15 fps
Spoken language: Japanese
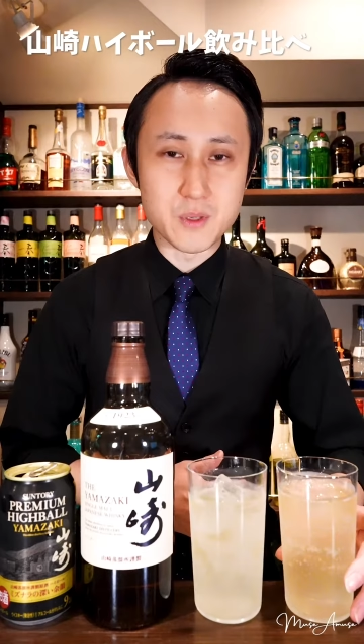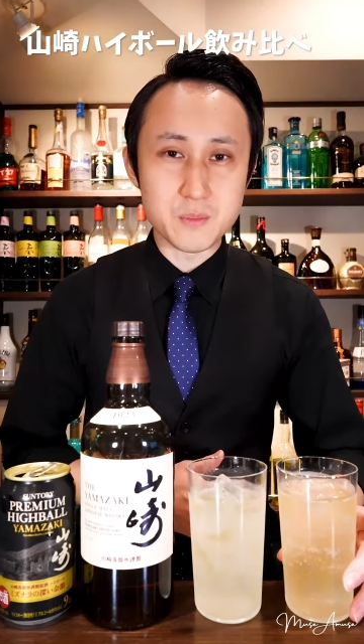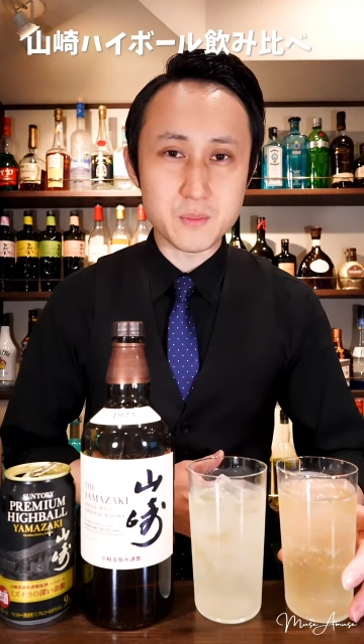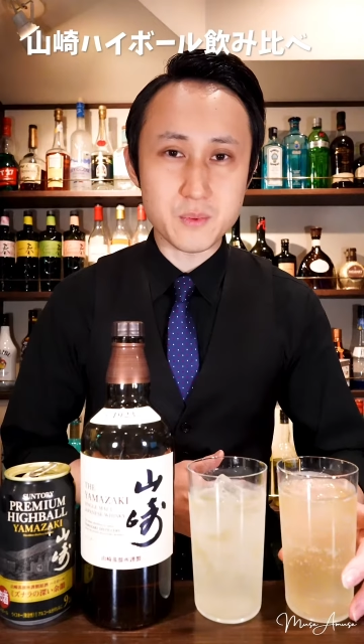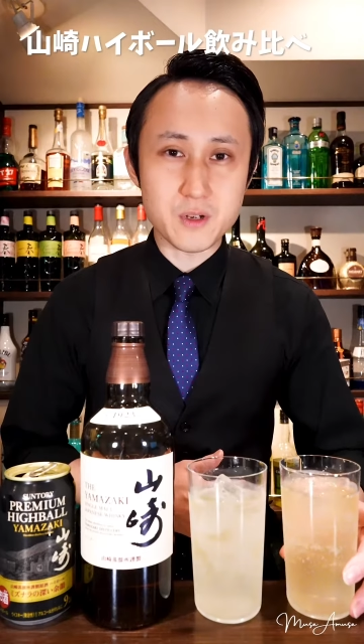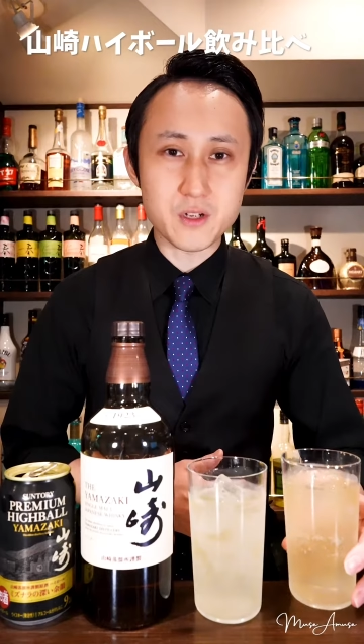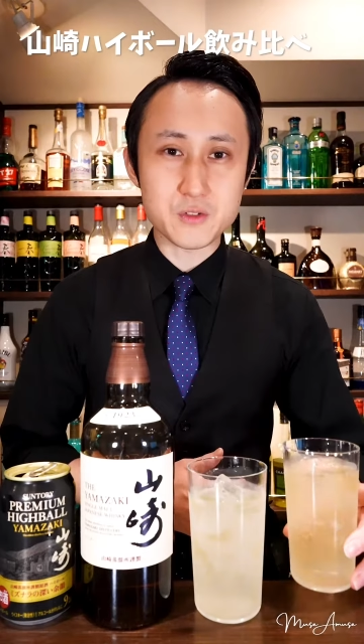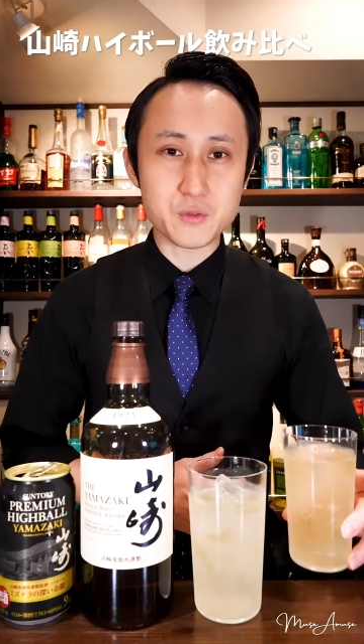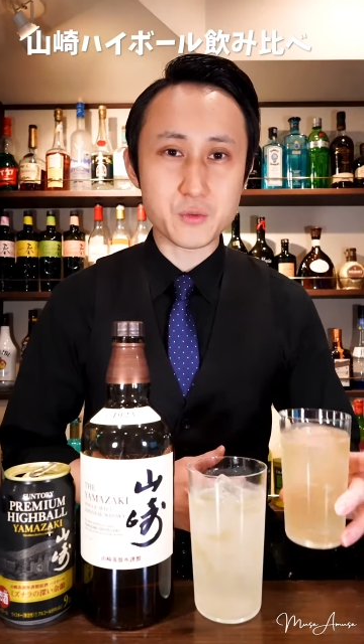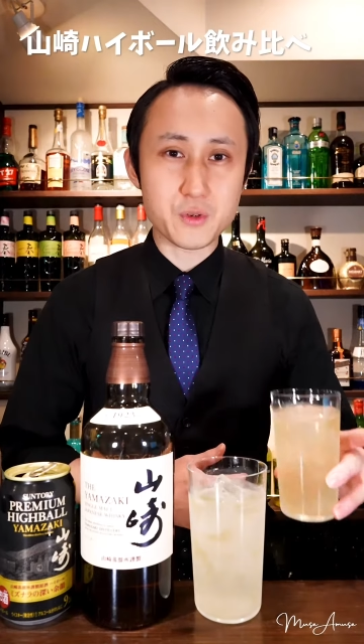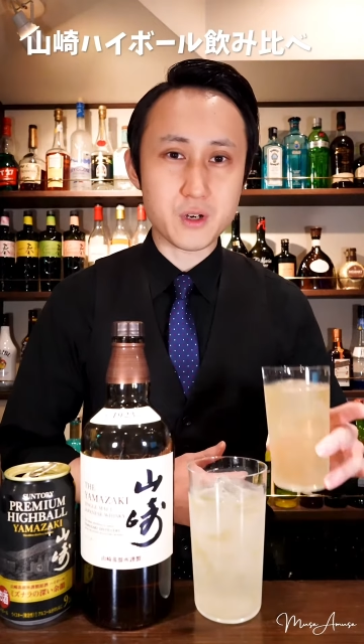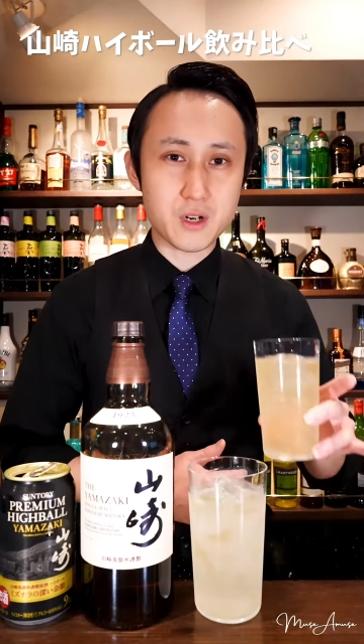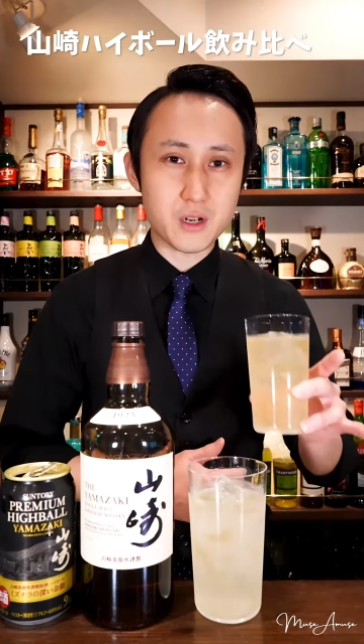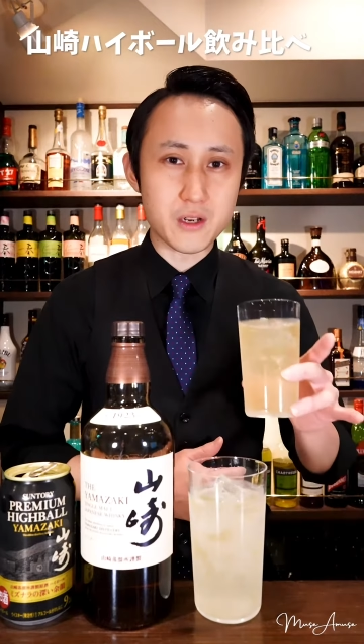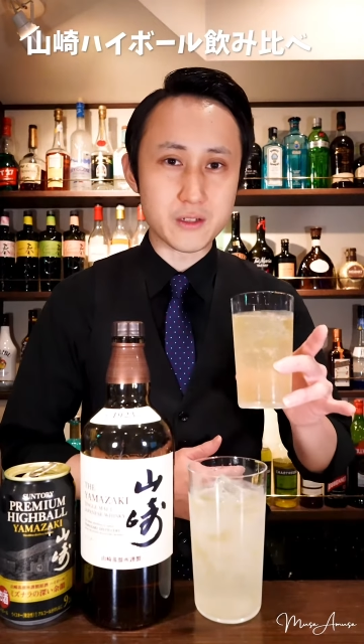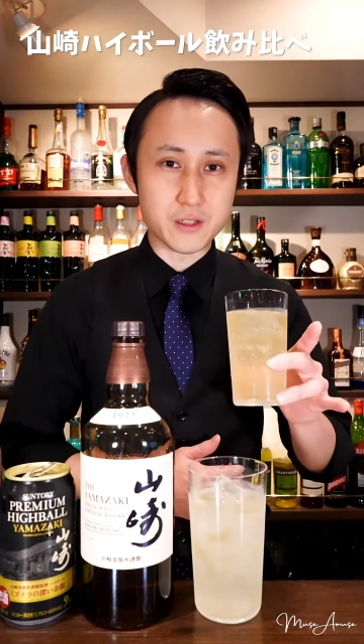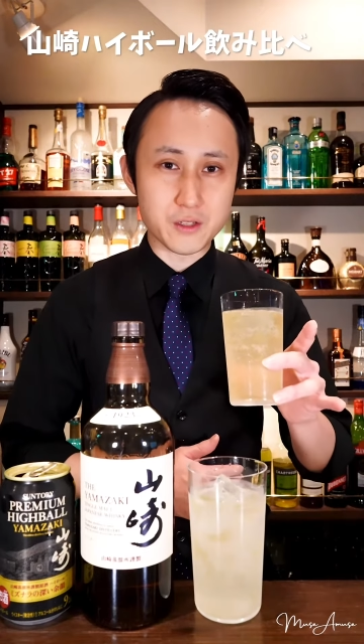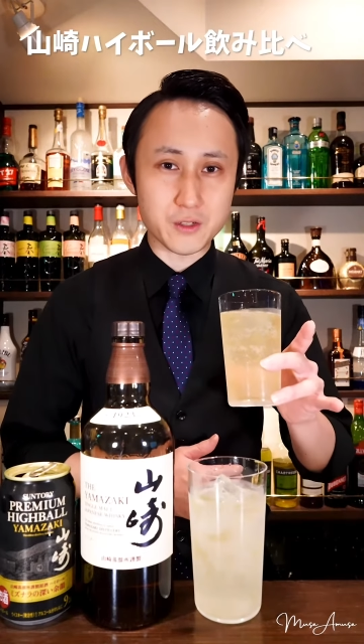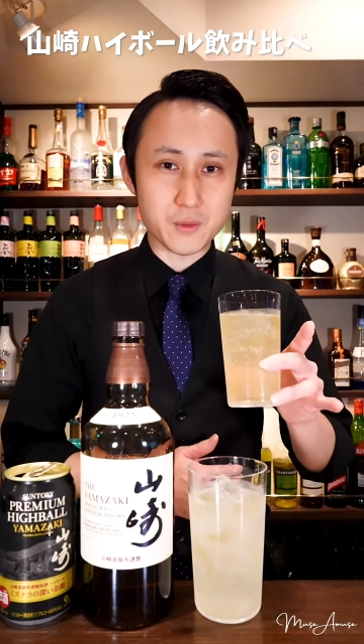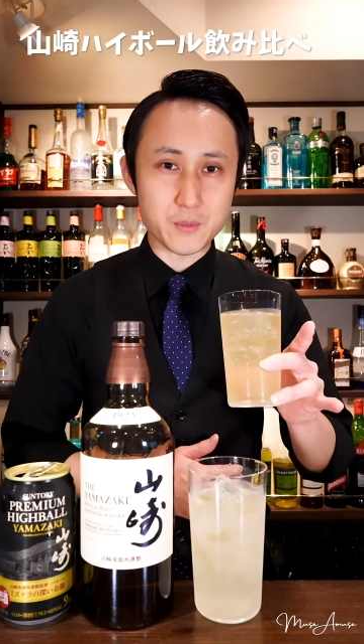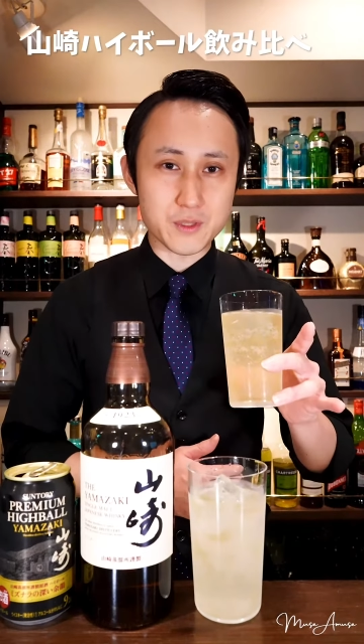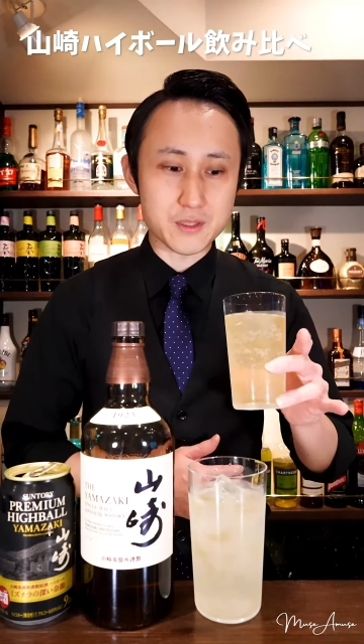瓶バージョンからいた
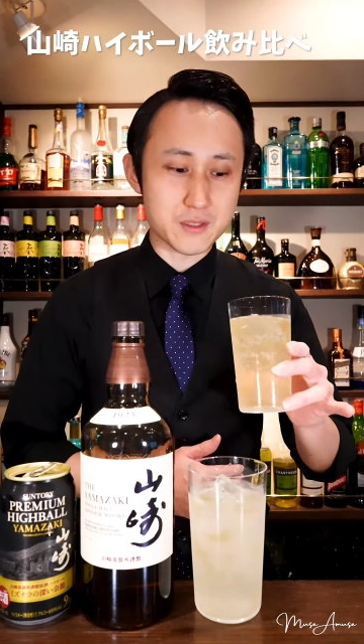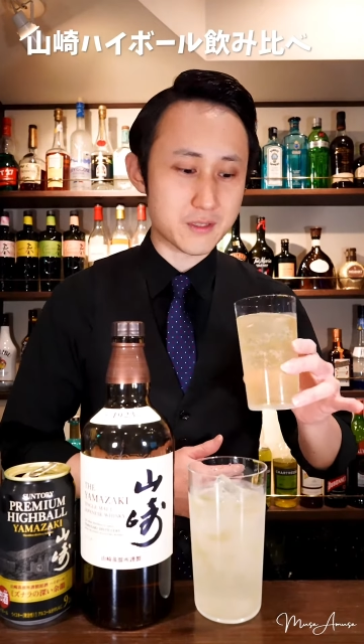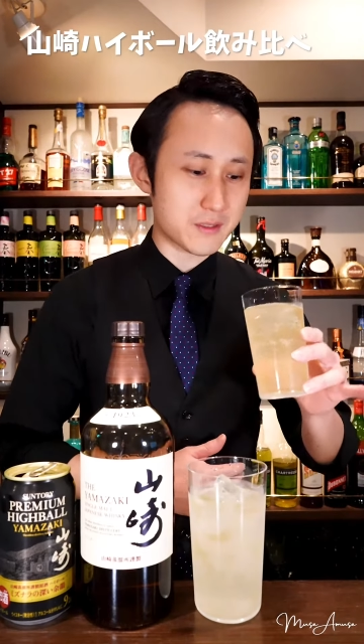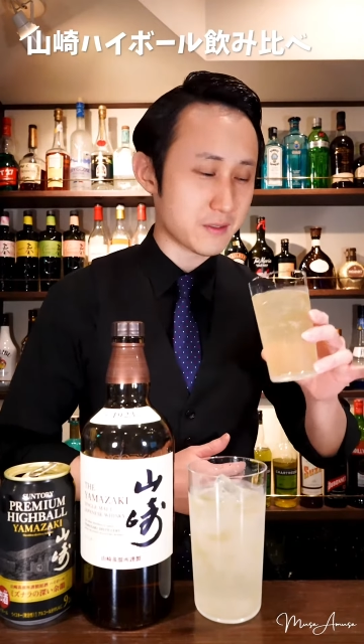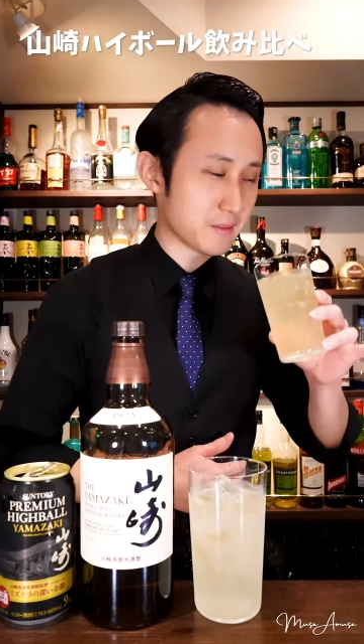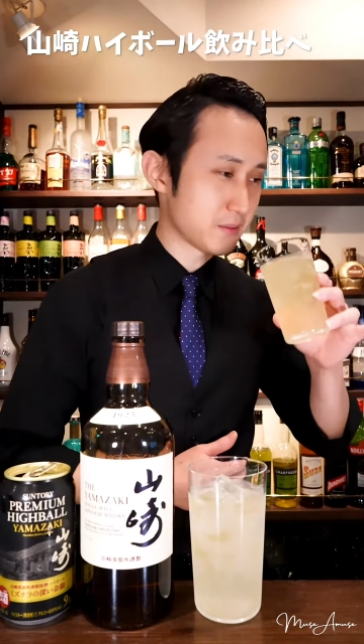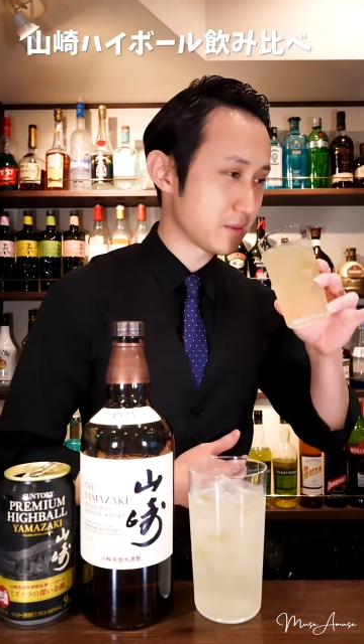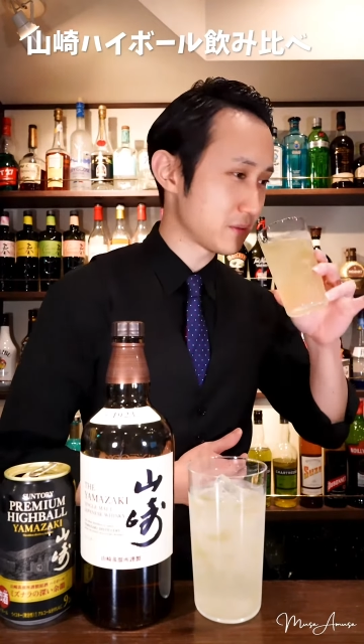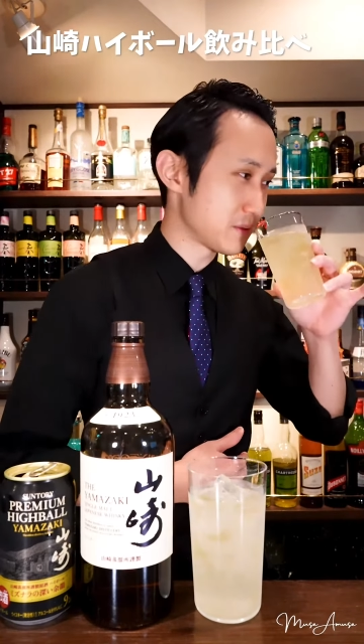だきます